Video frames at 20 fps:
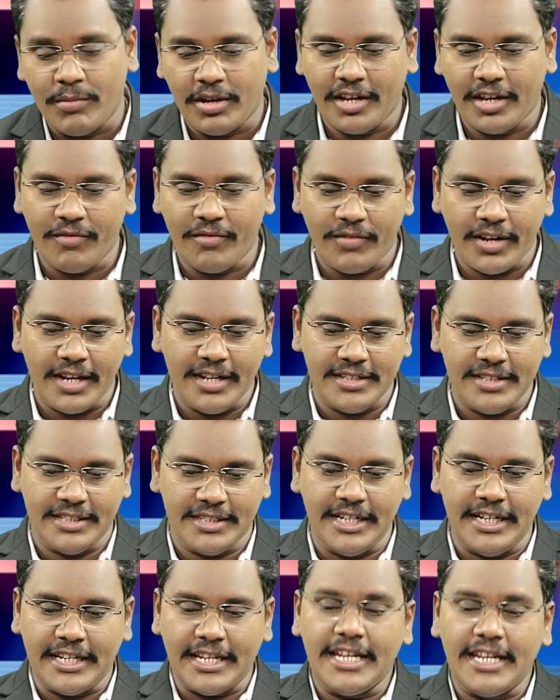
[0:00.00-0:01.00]
తమకి ఇవ్వాలి
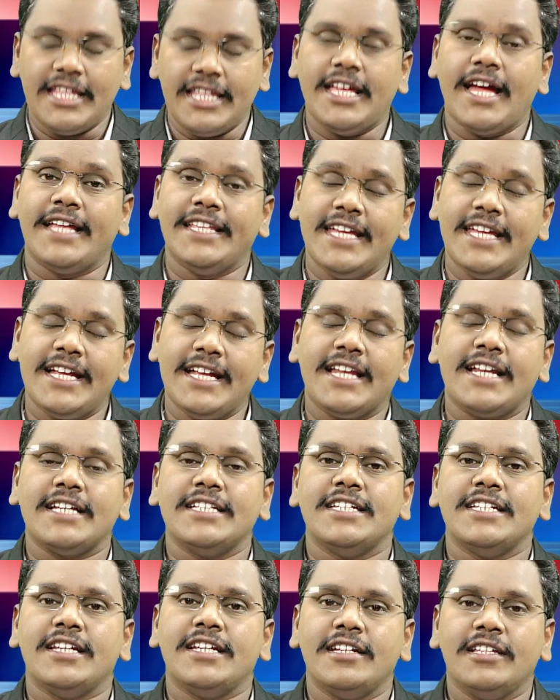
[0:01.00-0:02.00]
సీట్ అనేది అదే
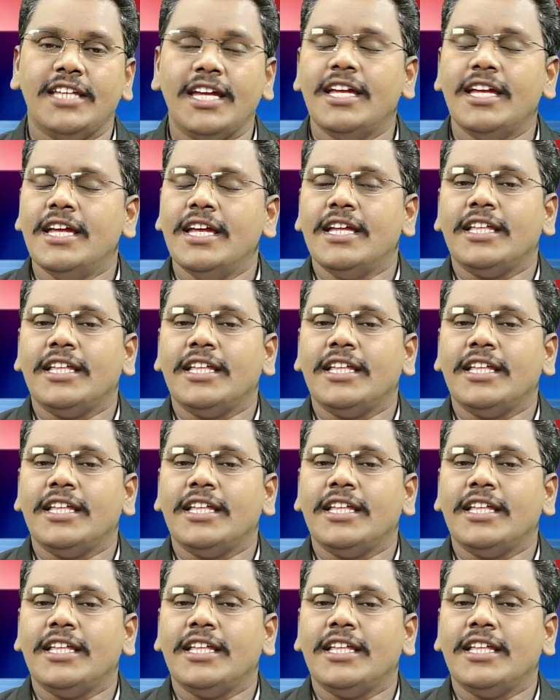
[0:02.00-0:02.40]
కనుక జరిగితే